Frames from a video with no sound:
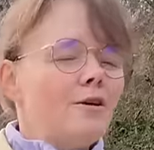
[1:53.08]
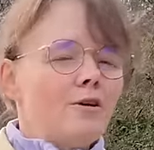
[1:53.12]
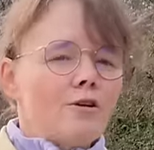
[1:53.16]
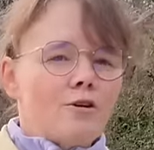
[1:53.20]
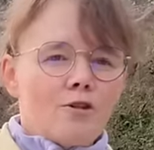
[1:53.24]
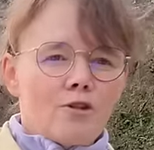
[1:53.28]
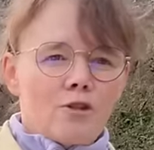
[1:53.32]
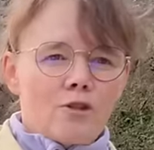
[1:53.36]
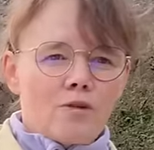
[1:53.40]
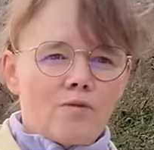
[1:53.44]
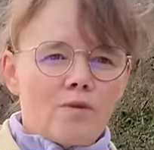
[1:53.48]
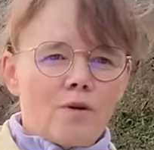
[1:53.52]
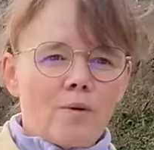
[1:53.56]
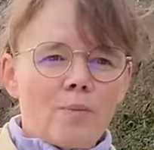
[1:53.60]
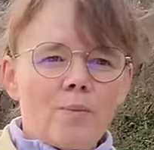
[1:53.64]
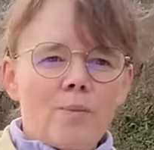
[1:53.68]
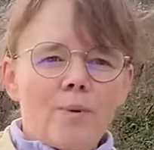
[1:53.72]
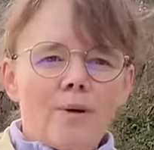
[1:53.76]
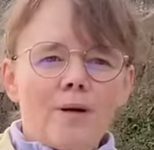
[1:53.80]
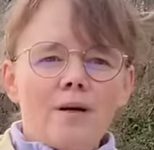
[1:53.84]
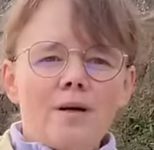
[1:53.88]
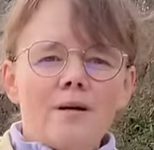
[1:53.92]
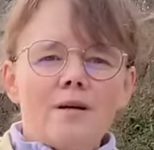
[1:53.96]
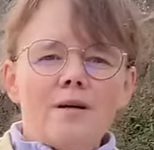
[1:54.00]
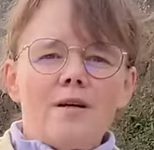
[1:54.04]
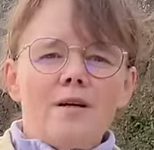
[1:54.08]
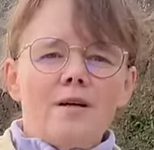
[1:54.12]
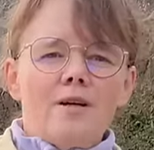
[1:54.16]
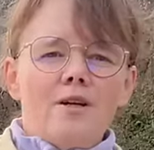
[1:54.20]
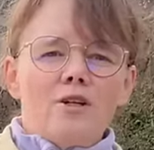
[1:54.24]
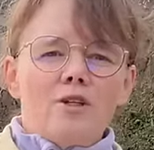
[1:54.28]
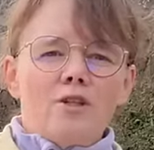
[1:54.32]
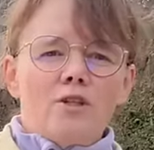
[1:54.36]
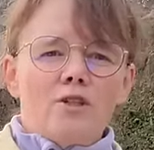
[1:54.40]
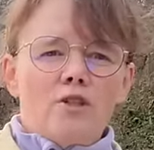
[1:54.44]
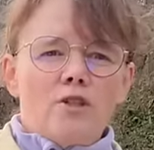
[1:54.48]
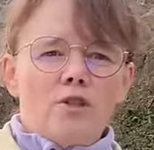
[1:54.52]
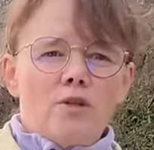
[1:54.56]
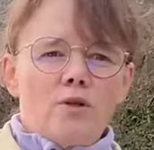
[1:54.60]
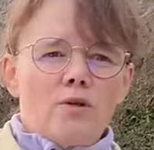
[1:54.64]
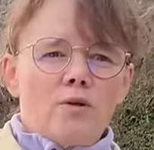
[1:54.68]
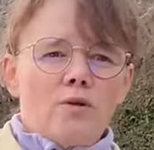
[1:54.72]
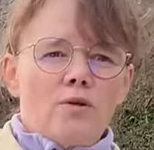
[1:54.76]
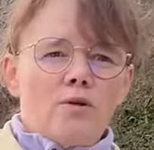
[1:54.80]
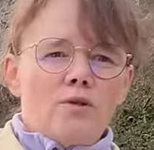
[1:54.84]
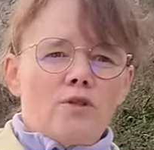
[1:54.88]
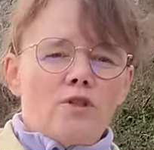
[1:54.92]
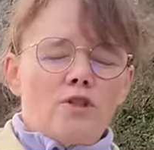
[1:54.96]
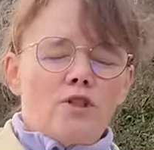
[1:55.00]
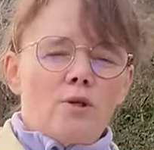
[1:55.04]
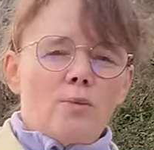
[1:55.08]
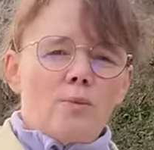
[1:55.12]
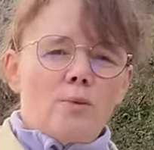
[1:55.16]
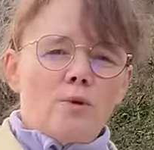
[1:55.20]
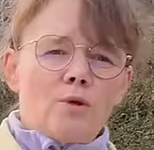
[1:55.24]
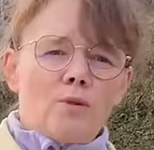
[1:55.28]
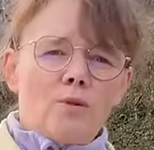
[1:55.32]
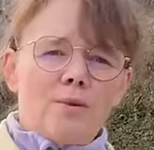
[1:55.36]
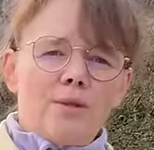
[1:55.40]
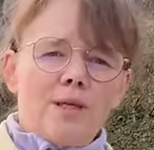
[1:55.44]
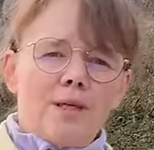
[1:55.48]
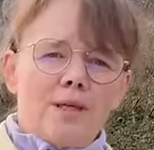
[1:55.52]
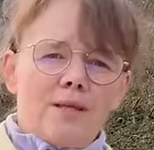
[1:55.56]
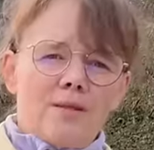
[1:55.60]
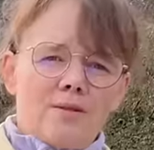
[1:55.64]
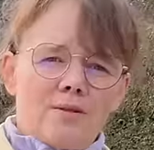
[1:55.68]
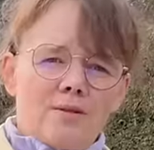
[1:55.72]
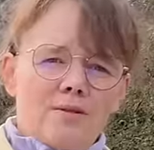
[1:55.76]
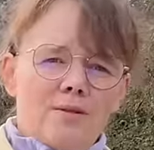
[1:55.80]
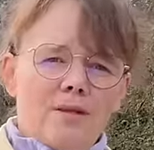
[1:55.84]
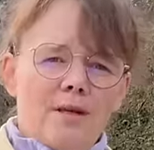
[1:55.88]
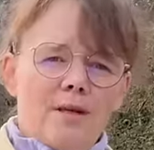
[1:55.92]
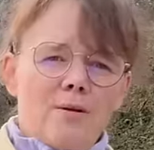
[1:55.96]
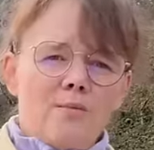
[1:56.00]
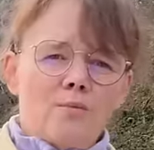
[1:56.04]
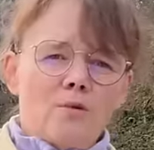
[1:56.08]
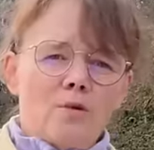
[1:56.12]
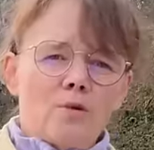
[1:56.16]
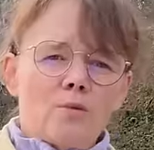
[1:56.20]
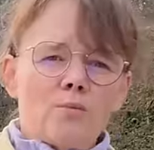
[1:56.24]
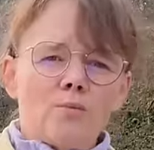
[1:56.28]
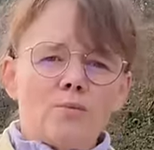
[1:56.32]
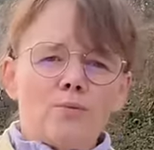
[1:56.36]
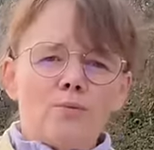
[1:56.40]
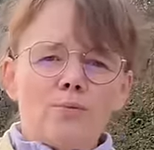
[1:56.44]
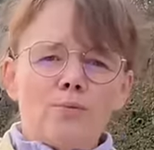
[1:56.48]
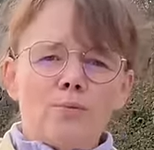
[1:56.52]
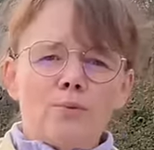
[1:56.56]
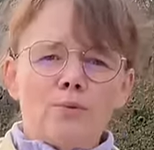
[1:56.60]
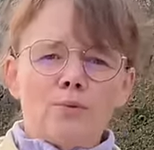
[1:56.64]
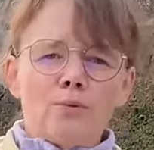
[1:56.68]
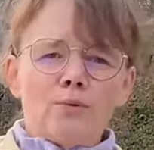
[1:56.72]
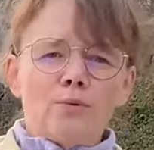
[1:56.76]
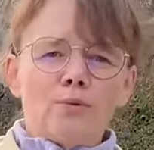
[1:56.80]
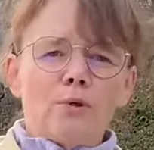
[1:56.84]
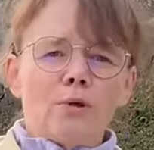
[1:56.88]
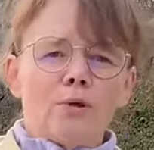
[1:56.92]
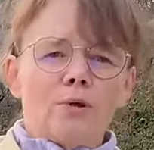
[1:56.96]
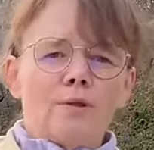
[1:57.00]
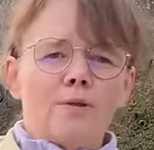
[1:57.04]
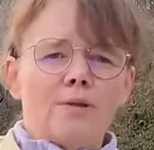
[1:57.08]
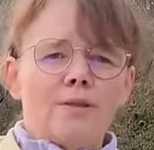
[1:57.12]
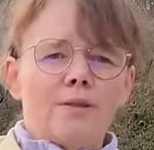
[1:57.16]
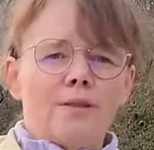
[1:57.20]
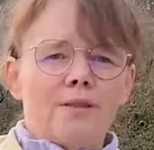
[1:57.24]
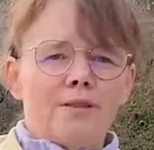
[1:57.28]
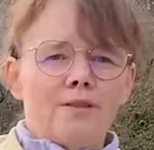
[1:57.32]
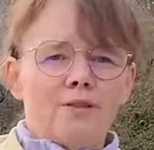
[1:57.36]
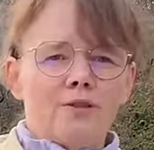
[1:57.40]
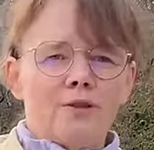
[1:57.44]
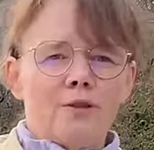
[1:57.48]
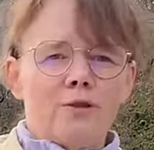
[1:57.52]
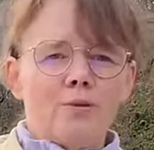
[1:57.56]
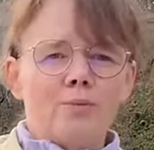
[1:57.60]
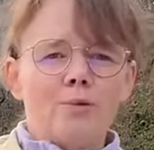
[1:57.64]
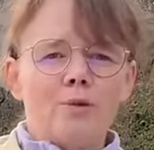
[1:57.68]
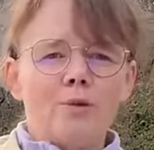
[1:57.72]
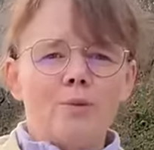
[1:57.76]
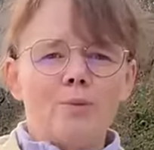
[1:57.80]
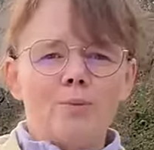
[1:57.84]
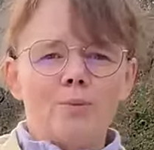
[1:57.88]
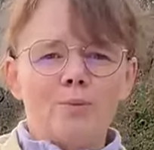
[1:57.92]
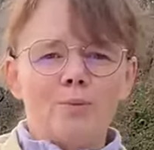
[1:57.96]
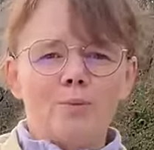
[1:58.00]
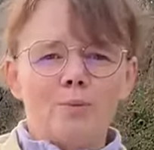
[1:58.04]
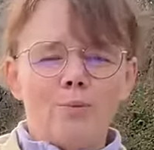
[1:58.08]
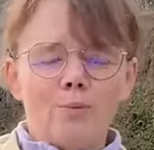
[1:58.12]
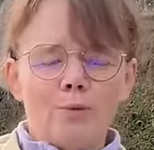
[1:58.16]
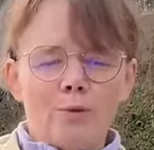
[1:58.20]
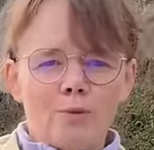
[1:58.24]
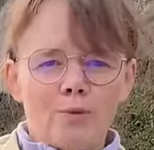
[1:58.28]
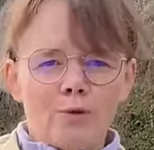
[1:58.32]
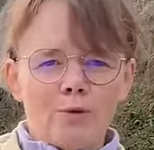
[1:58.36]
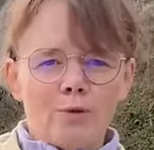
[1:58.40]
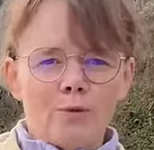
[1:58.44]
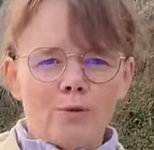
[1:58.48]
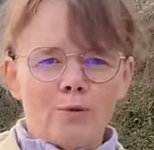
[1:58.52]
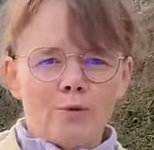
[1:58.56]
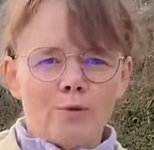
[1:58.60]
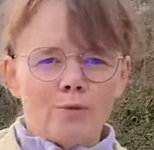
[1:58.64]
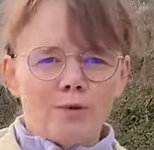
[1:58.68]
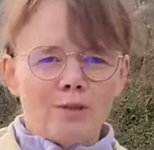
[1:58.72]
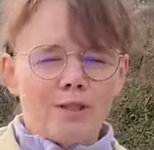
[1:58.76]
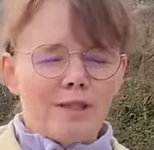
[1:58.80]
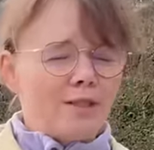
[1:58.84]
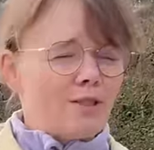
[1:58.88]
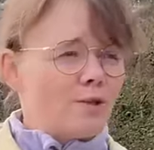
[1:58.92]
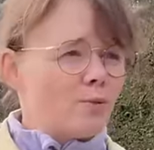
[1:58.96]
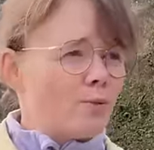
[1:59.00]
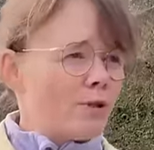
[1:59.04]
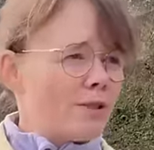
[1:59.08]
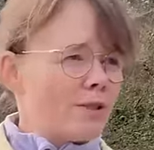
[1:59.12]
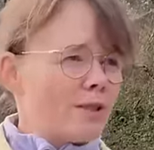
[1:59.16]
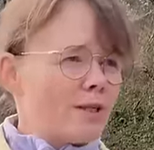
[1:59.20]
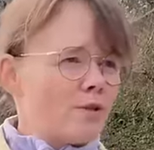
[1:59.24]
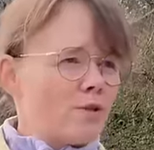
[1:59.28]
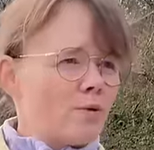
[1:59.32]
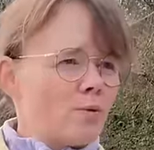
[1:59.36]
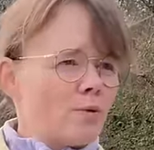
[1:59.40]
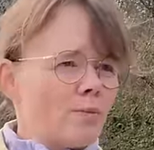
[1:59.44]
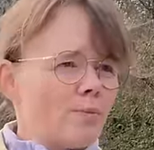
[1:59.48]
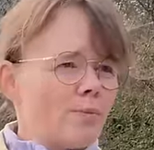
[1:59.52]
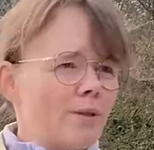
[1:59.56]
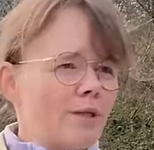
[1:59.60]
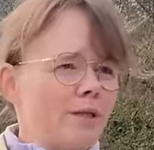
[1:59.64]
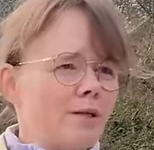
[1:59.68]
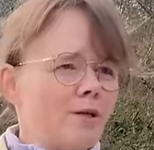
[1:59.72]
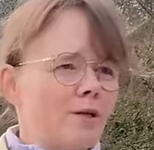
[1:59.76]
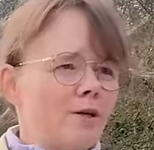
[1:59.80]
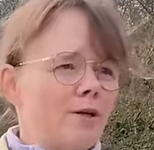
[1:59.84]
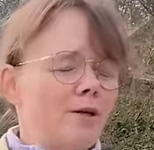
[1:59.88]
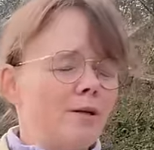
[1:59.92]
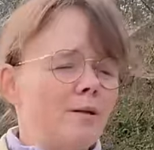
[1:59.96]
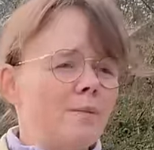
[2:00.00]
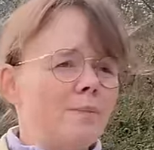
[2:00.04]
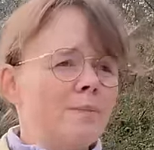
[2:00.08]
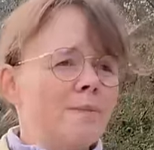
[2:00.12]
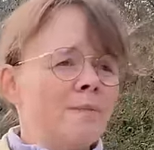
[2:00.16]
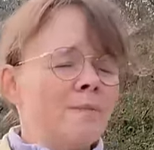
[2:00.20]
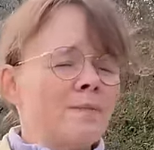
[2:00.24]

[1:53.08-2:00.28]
J'en vends pas. J'en produis essentiellement pour et seulement pour mon exploitation apicole.